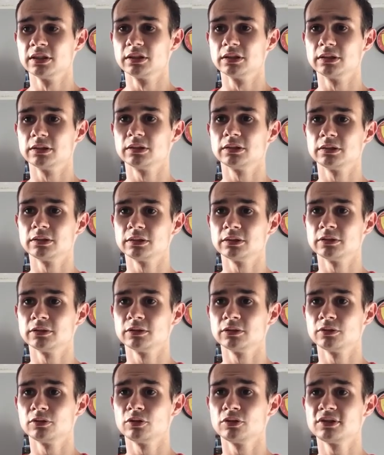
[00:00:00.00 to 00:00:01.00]

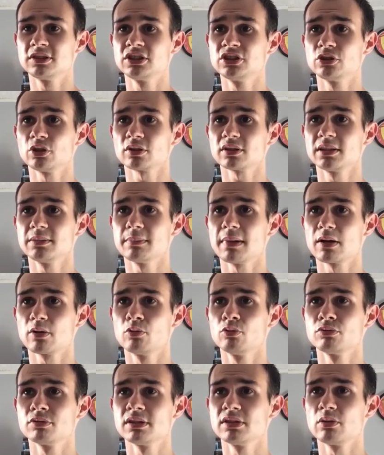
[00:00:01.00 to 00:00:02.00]
Euh, le t-shirt, il m'a
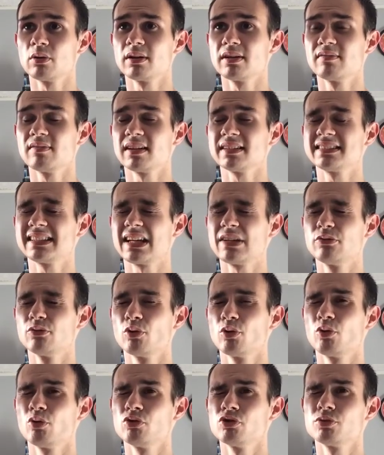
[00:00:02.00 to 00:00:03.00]
coûté dans les 21
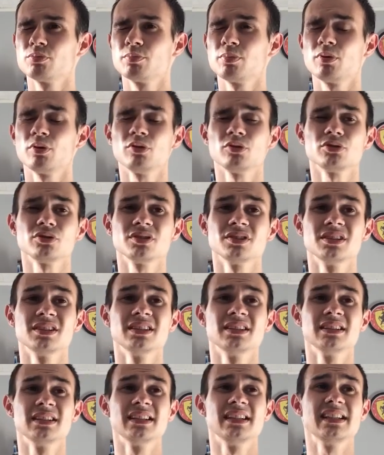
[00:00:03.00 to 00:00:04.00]
euros, je pense.
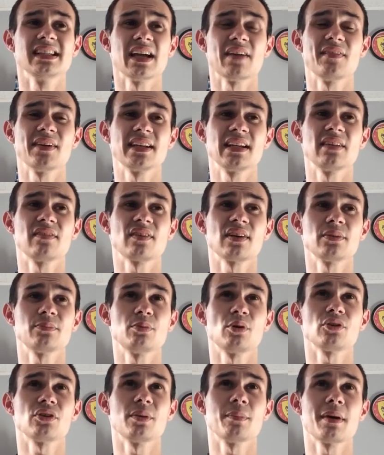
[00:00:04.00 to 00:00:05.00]
Et avec les frais de
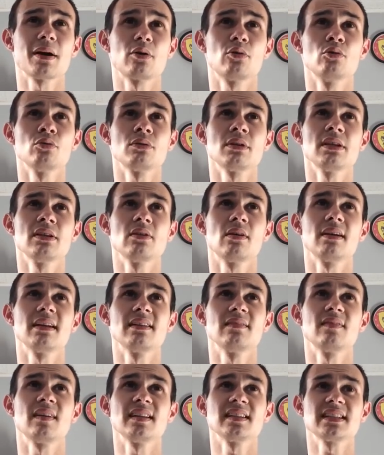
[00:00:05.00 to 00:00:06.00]
port, ça m'a coûté dans
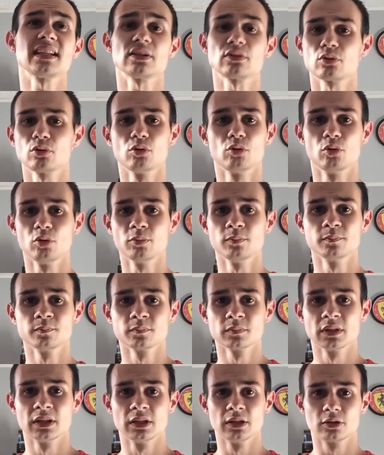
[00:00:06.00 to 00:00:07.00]
les 24 euros,
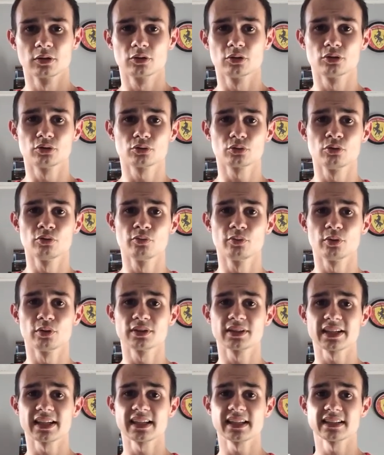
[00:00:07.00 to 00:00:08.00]
que je trouve euh,
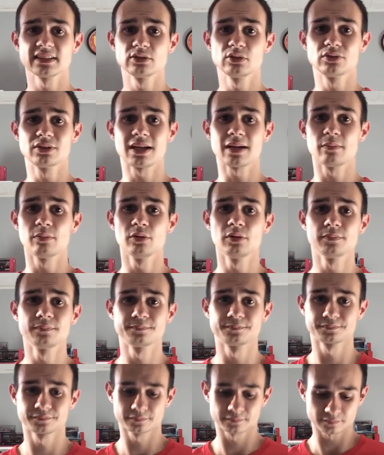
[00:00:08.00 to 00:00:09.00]
très raisonnable.
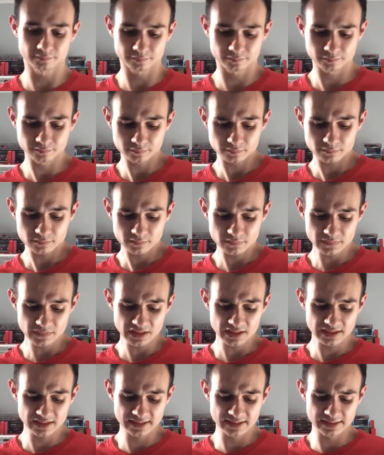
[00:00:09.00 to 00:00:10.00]

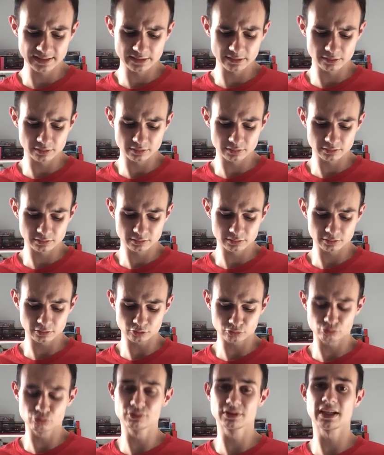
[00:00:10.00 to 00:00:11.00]
Mais euh,
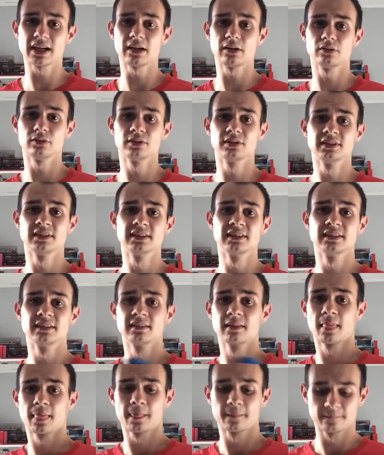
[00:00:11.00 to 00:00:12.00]
en tout cas,
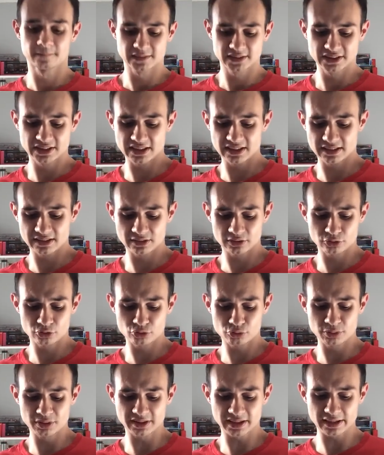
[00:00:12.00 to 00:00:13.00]
je
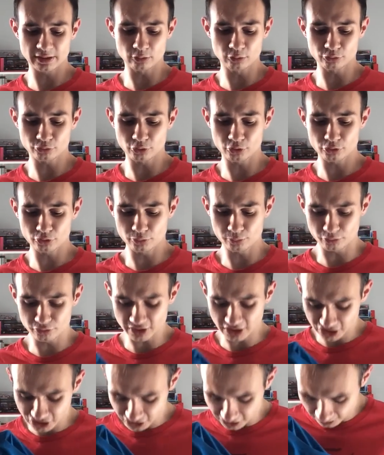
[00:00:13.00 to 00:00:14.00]
suis très content de mon
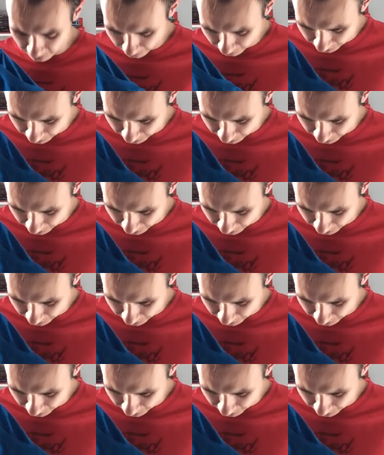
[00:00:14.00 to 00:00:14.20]
achat